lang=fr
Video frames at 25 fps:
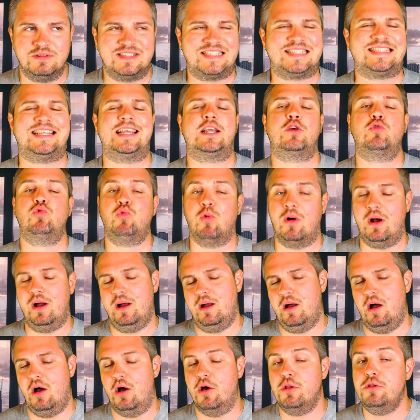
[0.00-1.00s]
c'est
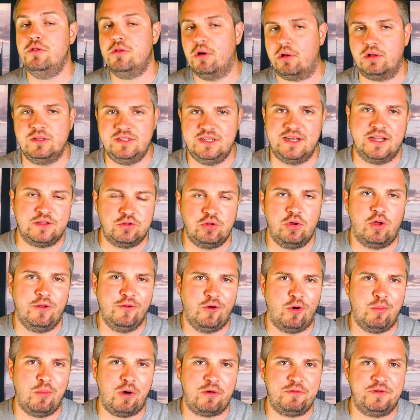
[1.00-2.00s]
quoi un ordinateur
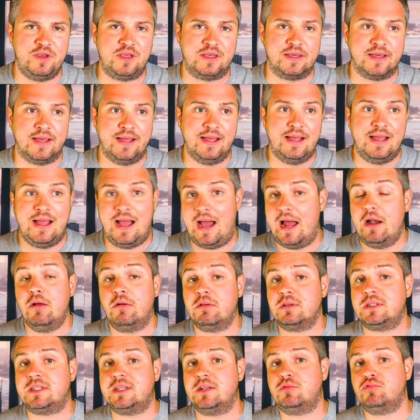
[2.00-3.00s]
neuromorphique
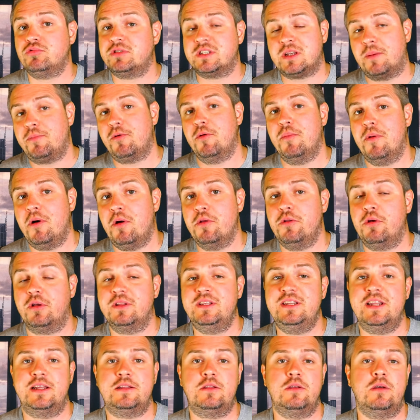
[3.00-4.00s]
Alors c'est tout simplement un
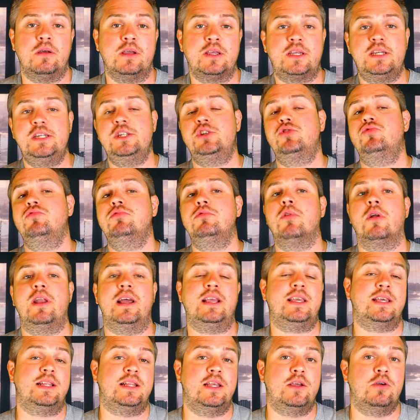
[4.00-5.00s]
ordinateur qui joue dans
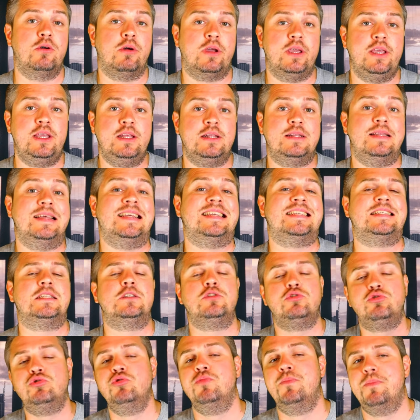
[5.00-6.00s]
la catégorie des
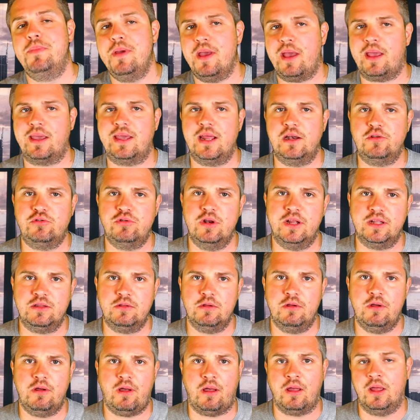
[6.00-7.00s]

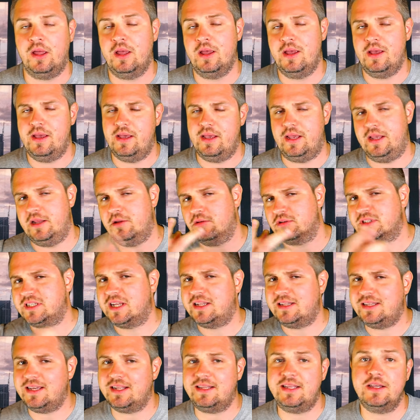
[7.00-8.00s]
supercalculateurs. Et dans
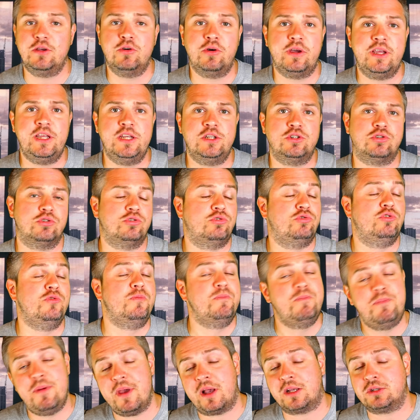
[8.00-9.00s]
cette catégorie, je suis
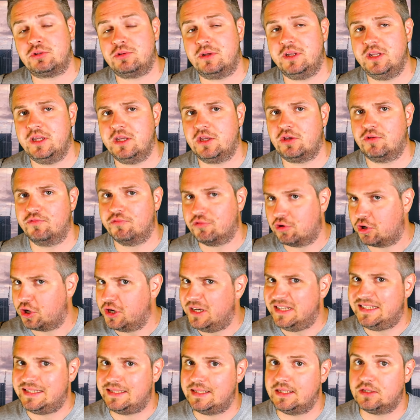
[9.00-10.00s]
persuadé que vous
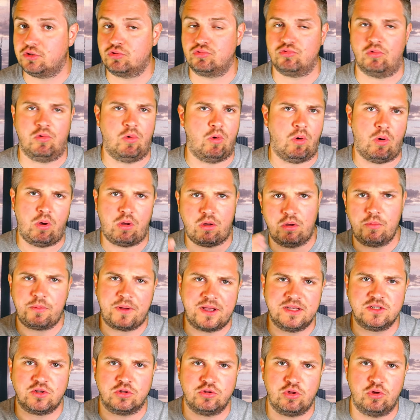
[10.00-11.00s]
connaissez son
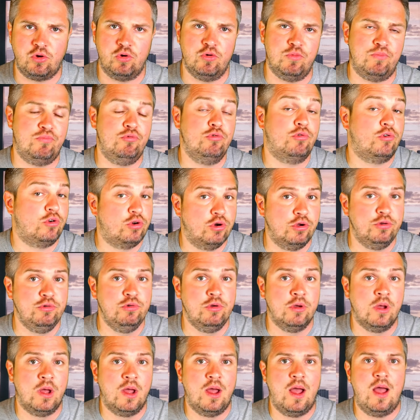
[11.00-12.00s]
représentant le plus
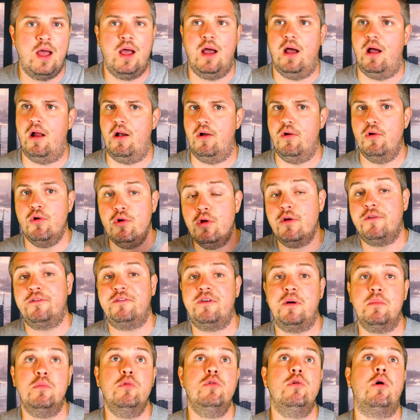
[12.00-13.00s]
connu, euh, le
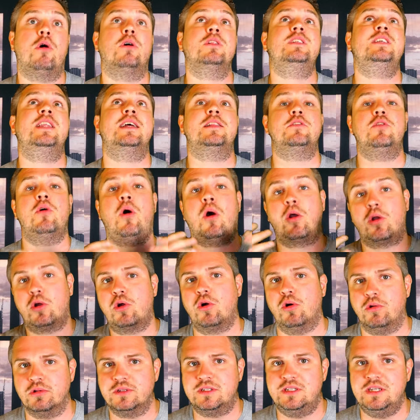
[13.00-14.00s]
fameux ordinateur
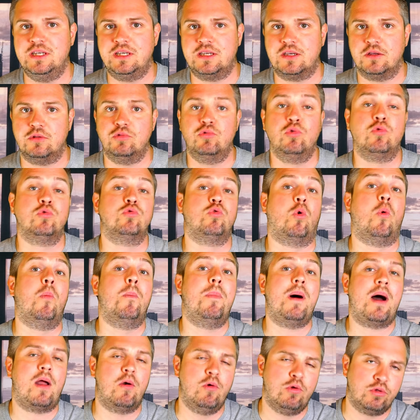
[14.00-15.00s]
quantique dont on
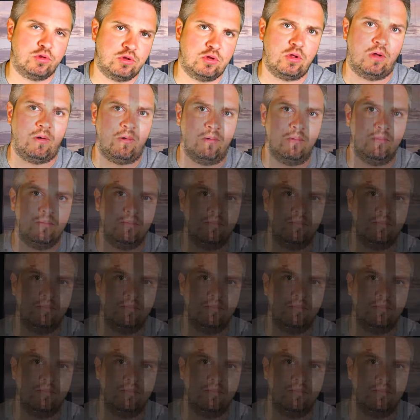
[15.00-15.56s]
parle tant.